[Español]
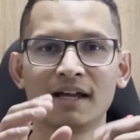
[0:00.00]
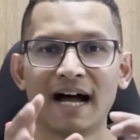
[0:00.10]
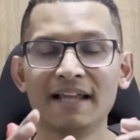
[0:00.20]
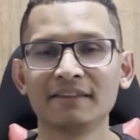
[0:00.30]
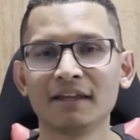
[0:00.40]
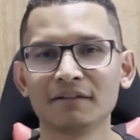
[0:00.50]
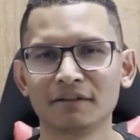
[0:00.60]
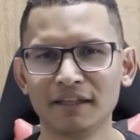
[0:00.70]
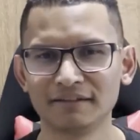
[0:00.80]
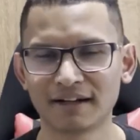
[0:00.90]

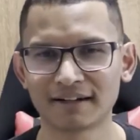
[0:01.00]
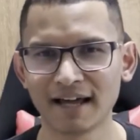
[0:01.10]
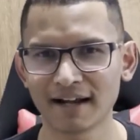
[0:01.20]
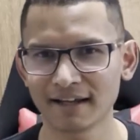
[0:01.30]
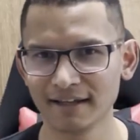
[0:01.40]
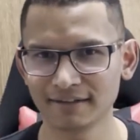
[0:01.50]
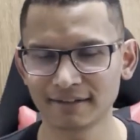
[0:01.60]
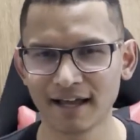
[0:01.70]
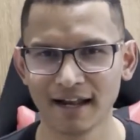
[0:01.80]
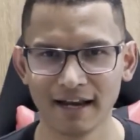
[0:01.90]
Antes de cerrar
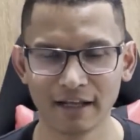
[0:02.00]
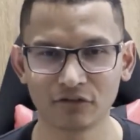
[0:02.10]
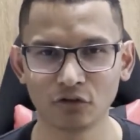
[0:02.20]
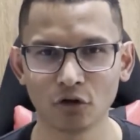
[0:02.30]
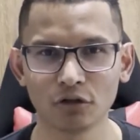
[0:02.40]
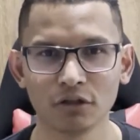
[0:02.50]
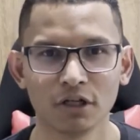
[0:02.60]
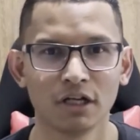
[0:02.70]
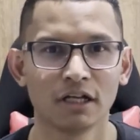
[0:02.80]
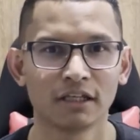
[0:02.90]
esta lección,
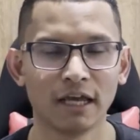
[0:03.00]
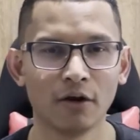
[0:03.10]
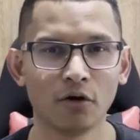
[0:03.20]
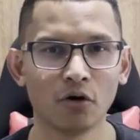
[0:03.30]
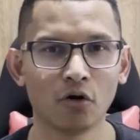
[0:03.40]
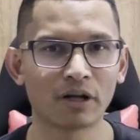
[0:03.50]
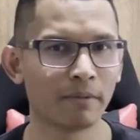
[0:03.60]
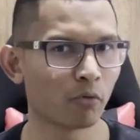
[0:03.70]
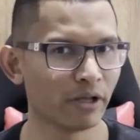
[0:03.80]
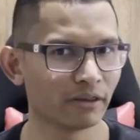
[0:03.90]
quiero
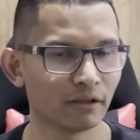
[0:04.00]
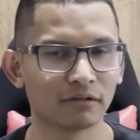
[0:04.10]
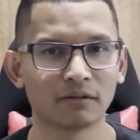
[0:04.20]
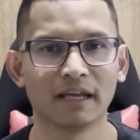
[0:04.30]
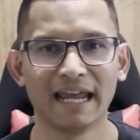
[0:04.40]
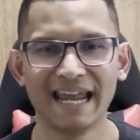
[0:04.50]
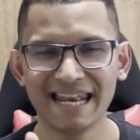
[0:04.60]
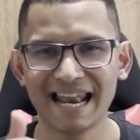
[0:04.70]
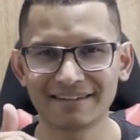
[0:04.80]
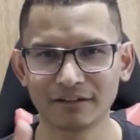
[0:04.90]
que me cuentes
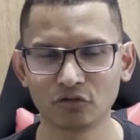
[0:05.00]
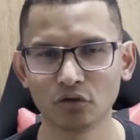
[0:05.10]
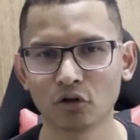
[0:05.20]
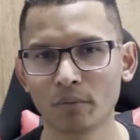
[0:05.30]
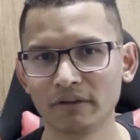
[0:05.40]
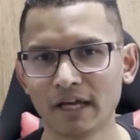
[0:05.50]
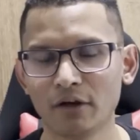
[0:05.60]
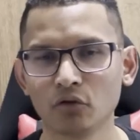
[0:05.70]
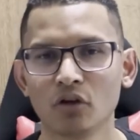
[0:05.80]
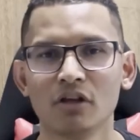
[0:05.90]
en la sección de
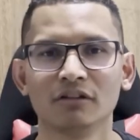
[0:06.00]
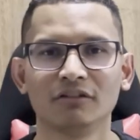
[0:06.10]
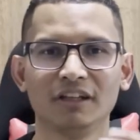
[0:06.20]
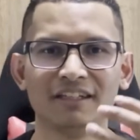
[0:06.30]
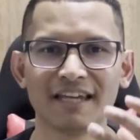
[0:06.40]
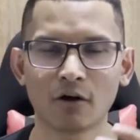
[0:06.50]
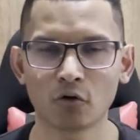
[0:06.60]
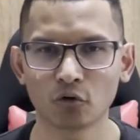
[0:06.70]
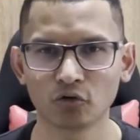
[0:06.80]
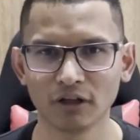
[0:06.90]
comentarios si ya
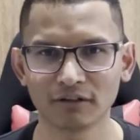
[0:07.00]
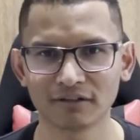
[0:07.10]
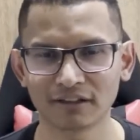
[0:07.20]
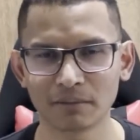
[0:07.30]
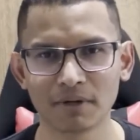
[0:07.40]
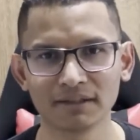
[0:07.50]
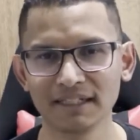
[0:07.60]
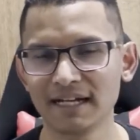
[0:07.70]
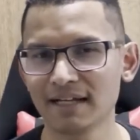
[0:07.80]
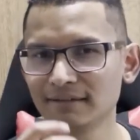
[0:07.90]
conocías esta
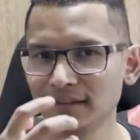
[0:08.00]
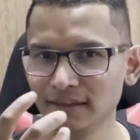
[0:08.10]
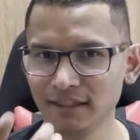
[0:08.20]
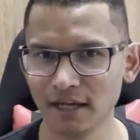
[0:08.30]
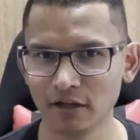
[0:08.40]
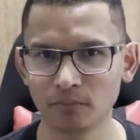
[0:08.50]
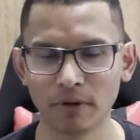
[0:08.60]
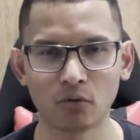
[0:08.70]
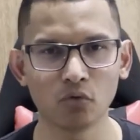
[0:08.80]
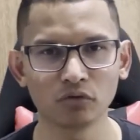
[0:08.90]
temática, si tienes
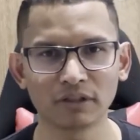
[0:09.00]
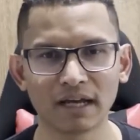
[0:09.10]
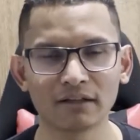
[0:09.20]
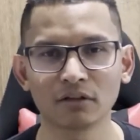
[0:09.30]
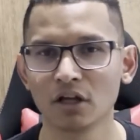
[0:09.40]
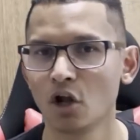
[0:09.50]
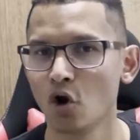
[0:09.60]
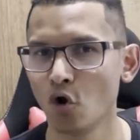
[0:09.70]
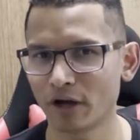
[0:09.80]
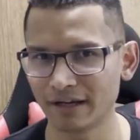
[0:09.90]
preguntas,
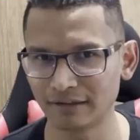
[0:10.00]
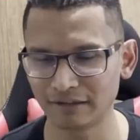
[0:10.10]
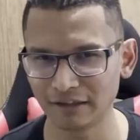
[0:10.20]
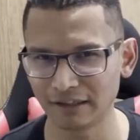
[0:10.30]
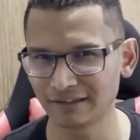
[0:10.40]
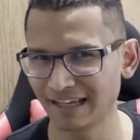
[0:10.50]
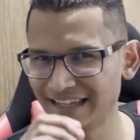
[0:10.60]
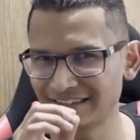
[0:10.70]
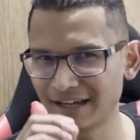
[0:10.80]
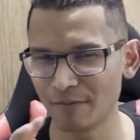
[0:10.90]
lo que necesites,
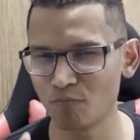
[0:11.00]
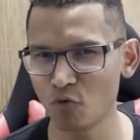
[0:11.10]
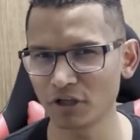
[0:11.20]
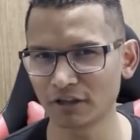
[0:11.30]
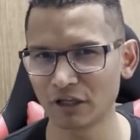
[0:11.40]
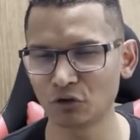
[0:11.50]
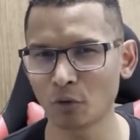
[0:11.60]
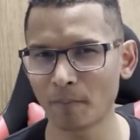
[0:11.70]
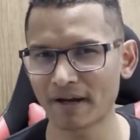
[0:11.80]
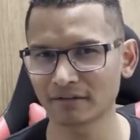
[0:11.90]
estaré muy
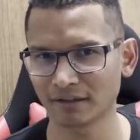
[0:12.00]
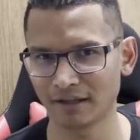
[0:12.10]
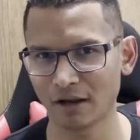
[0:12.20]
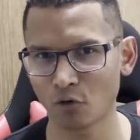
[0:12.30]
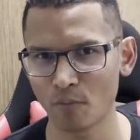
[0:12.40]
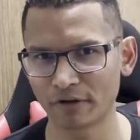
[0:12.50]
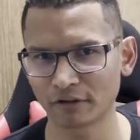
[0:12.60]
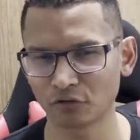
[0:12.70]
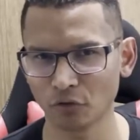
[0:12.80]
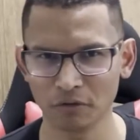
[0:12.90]
atento para seguir la
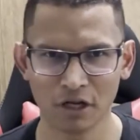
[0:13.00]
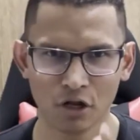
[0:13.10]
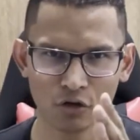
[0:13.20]
conversación.